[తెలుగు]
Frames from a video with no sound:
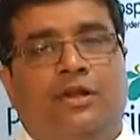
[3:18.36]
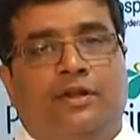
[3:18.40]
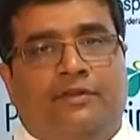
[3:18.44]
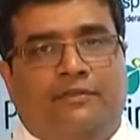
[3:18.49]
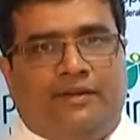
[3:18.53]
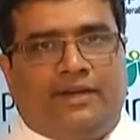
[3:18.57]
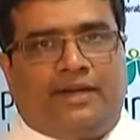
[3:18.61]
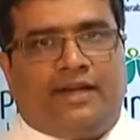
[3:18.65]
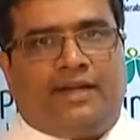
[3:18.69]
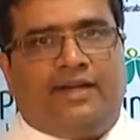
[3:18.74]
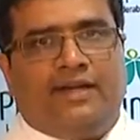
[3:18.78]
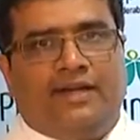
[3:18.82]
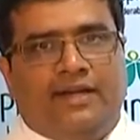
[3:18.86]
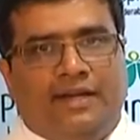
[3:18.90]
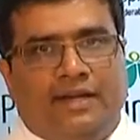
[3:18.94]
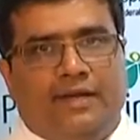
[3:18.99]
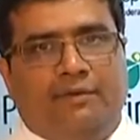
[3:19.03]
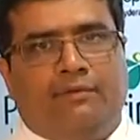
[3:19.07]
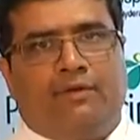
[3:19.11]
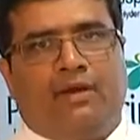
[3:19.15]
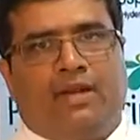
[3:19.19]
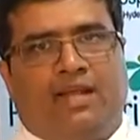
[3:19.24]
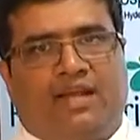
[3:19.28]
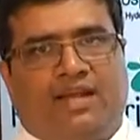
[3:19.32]

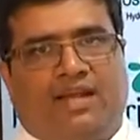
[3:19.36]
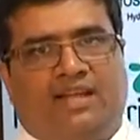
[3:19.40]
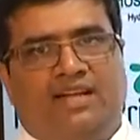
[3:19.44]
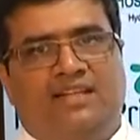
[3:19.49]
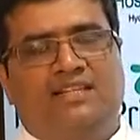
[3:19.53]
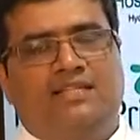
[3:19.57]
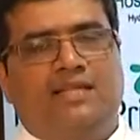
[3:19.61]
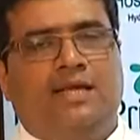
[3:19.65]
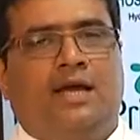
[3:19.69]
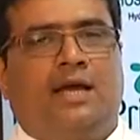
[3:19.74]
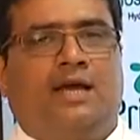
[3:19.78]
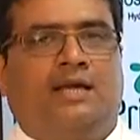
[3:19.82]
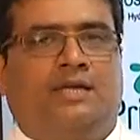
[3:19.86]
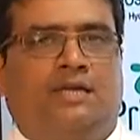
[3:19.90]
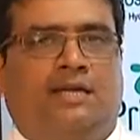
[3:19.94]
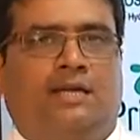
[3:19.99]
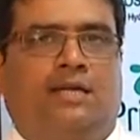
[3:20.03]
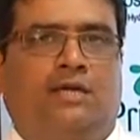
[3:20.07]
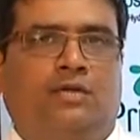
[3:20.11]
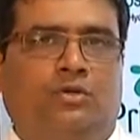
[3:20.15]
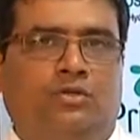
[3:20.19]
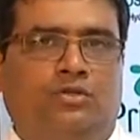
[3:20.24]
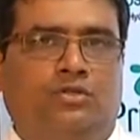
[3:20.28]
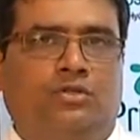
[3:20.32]
వీటన్నిటి వల్ల కలిసి హార్ట్
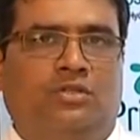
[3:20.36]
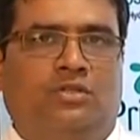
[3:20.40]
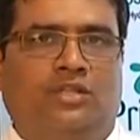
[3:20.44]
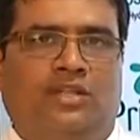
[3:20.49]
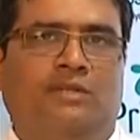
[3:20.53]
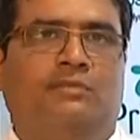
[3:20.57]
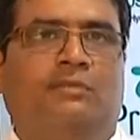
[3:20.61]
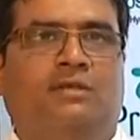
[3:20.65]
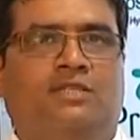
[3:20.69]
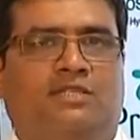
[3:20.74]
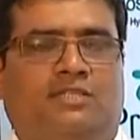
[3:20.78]
అటాక్ వస్తుందని మనం